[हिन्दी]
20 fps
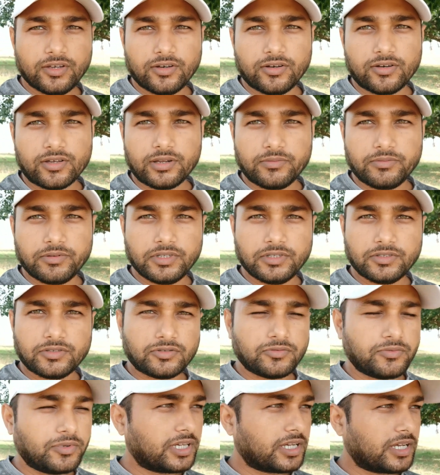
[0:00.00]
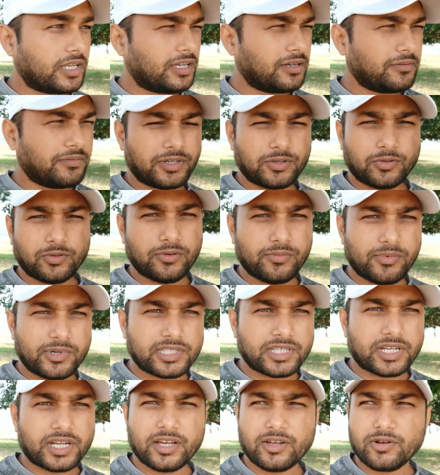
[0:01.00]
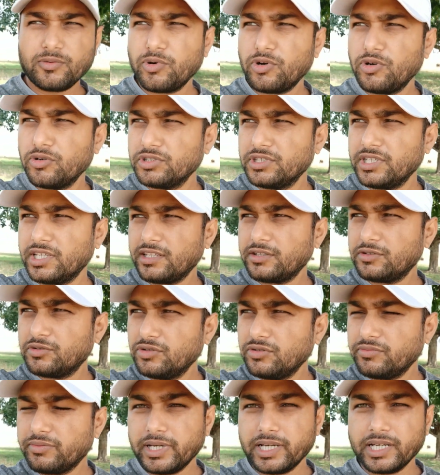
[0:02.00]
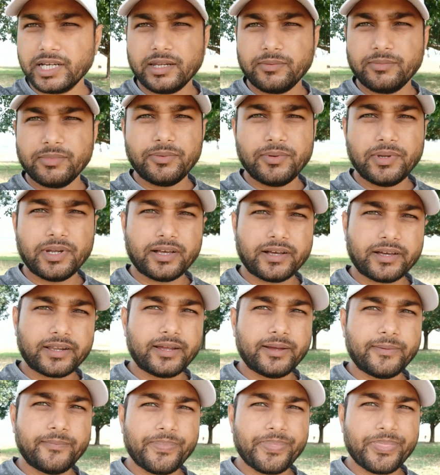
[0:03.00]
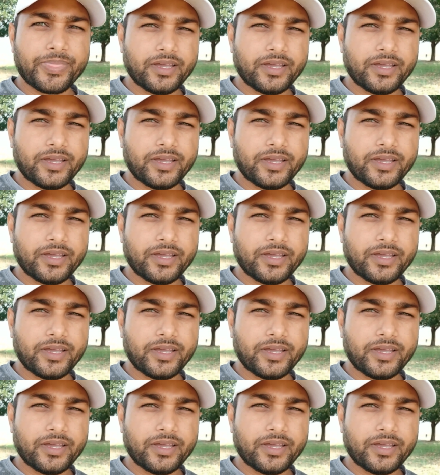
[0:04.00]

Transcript: और अभी सुबह का लगभग नौ बज रहा है और बहुत ज़्यादा धूप है गर्मी भी लग रहा है